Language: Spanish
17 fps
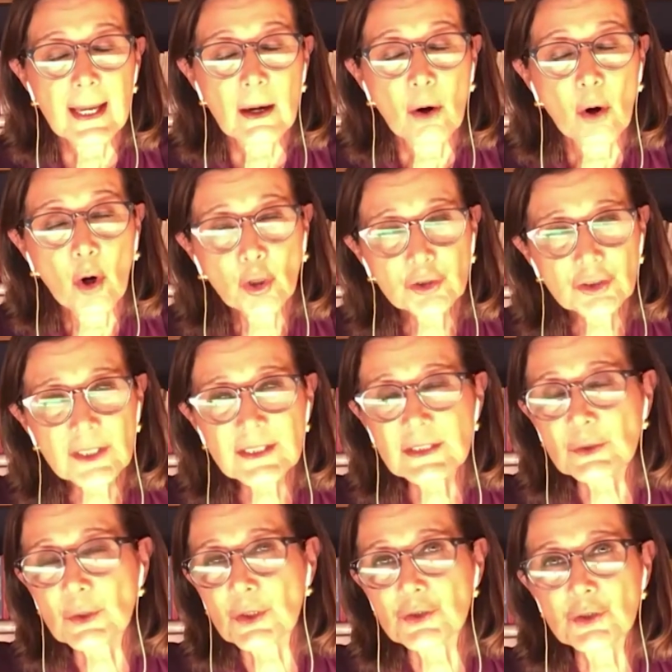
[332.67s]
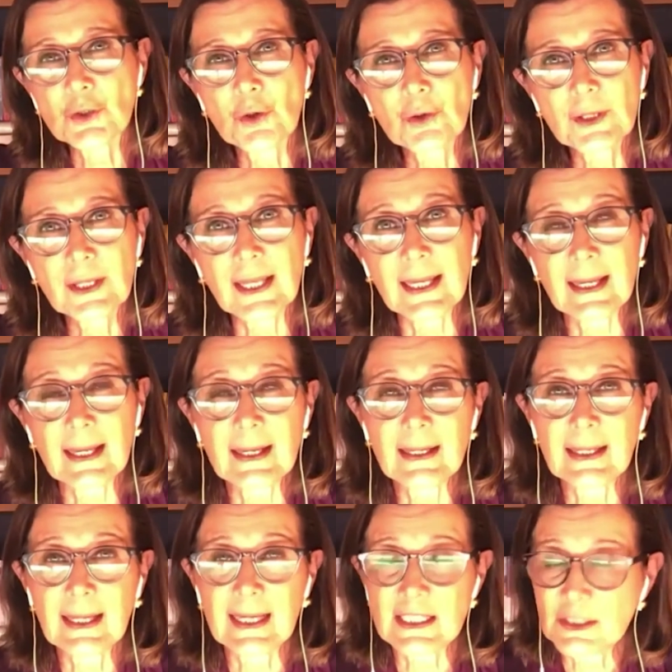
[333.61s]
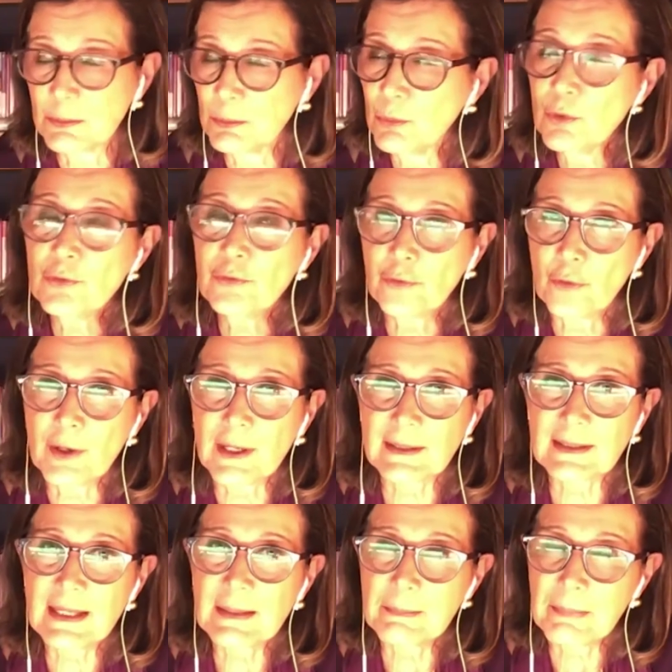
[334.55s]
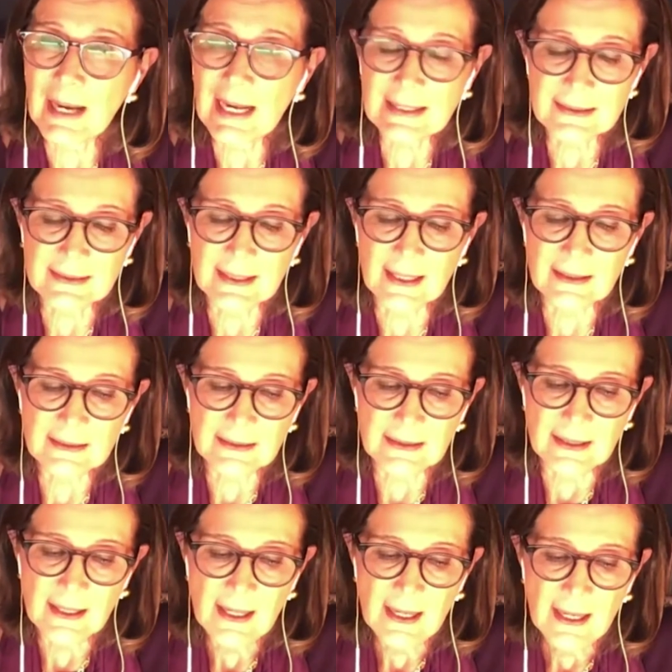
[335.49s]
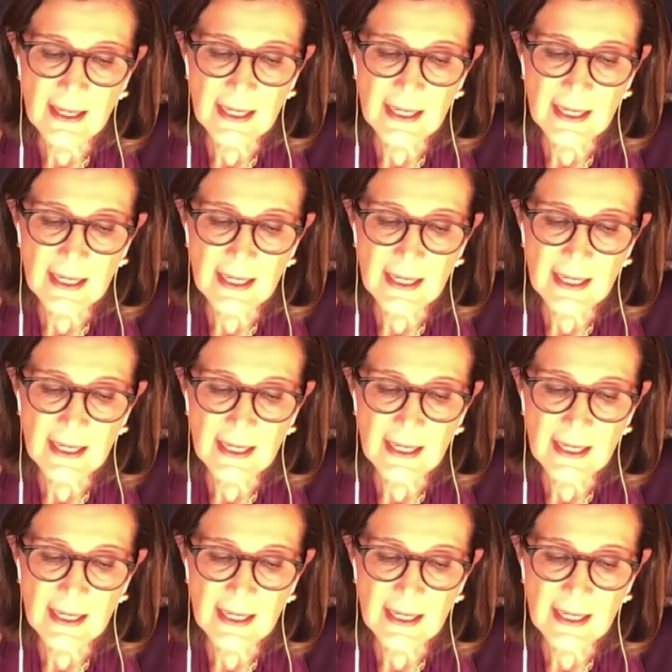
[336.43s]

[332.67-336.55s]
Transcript: Otra situación que, es muy fuerte y pasa, ¿sí?